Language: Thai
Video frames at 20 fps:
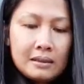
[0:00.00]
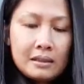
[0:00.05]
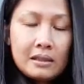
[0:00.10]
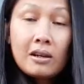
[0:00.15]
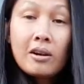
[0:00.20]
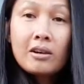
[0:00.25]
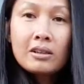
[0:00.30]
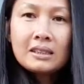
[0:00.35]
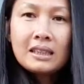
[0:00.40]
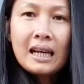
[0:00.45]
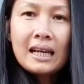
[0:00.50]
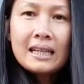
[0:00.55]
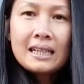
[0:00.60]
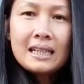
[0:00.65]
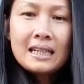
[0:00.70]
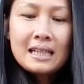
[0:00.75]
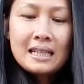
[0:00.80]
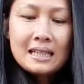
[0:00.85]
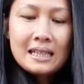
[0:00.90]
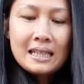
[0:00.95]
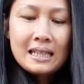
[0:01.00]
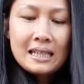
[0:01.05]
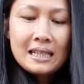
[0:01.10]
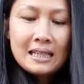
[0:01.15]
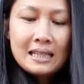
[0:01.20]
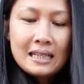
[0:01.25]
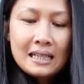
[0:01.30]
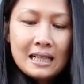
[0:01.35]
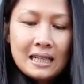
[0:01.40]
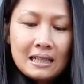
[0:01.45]
จะลองใช้คืนนี้เล
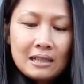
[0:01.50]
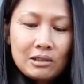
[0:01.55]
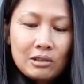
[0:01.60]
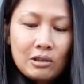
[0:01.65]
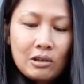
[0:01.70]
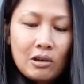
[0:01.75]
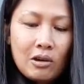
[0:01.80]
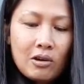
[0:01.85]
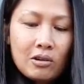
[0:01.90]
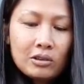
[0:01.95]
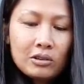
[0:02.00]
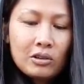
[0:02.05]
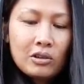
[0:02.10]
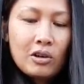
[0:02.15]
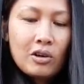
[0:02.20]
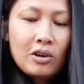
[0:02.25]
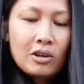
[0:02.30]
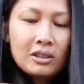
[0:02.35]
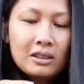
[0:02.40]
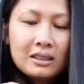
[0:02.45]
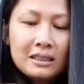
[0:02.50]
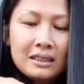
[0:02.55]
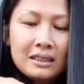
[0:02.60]
ยนะคะทดลองทดลอง